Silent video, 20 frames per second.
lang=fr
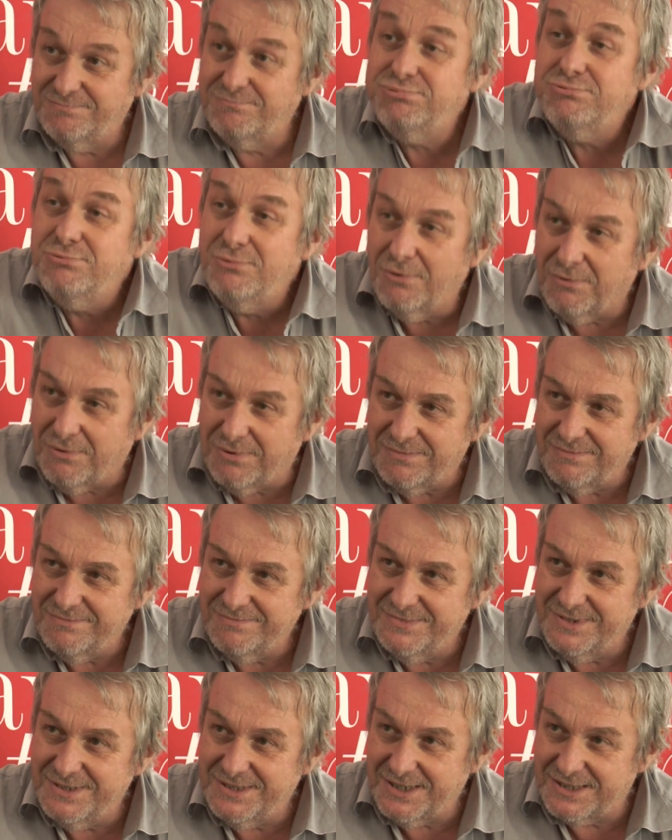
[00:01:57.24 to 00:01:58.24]
pour
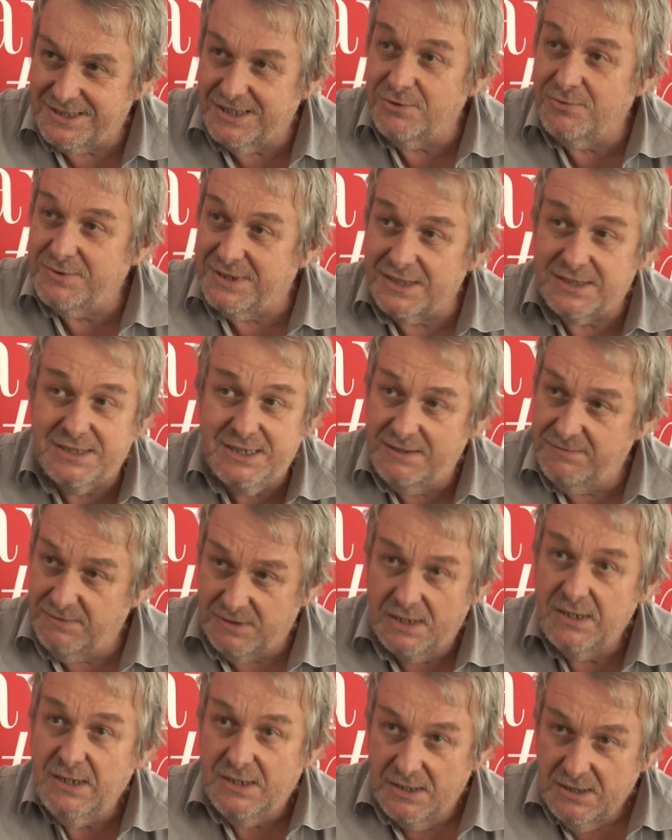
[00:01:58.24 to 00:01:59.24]
des actes éducatifs,
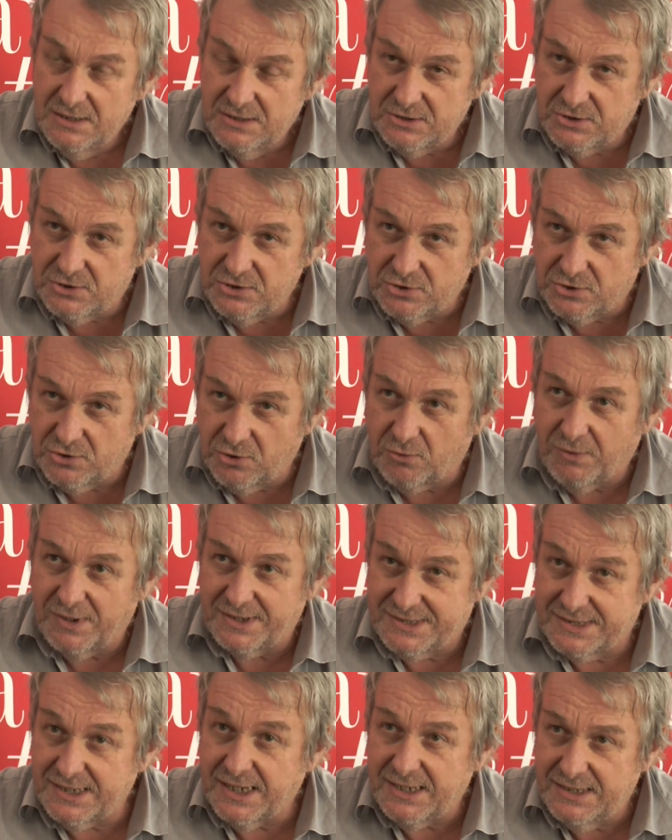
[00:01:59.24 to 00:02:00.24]
je, crois
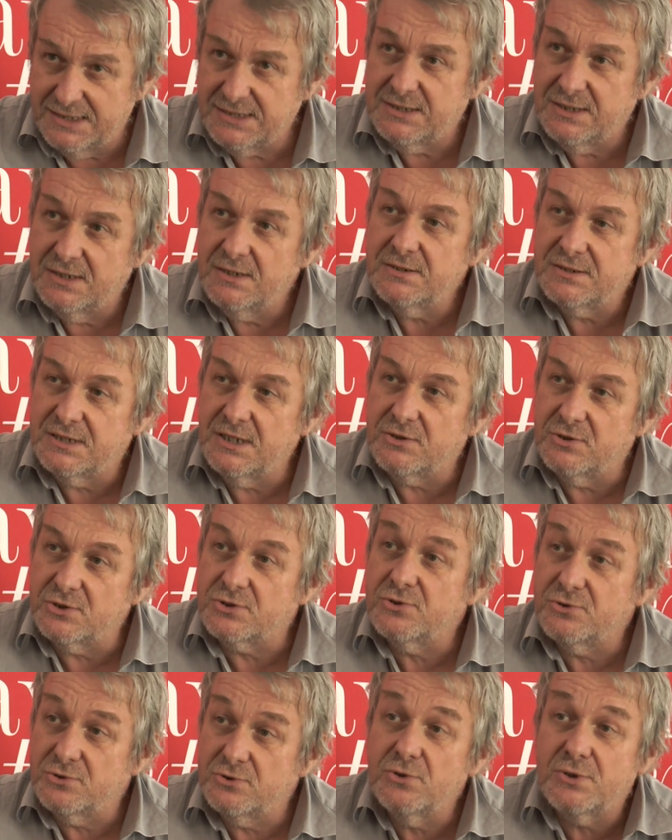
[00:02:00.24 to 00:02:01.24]
que ça reste quelque
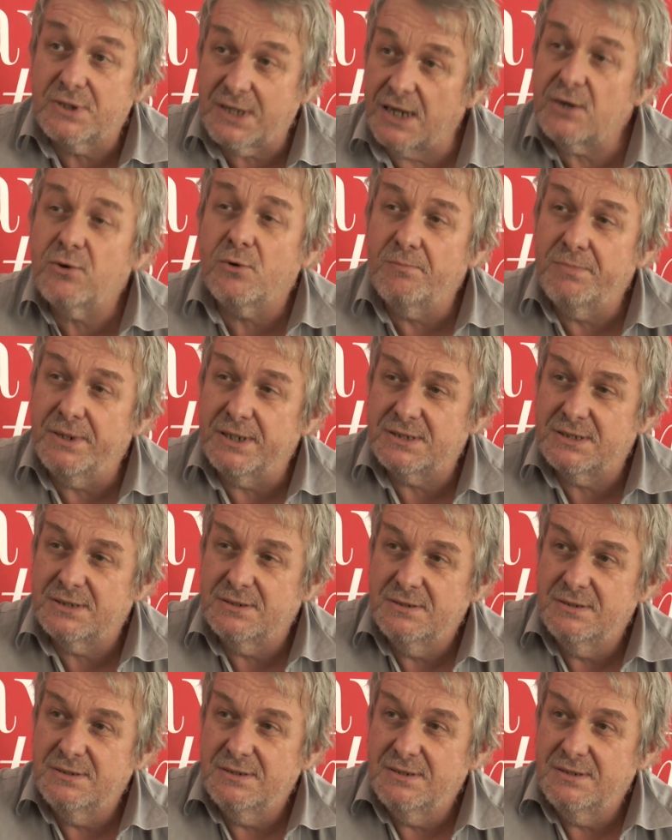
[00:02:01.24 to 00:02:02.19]
chose de très complexe.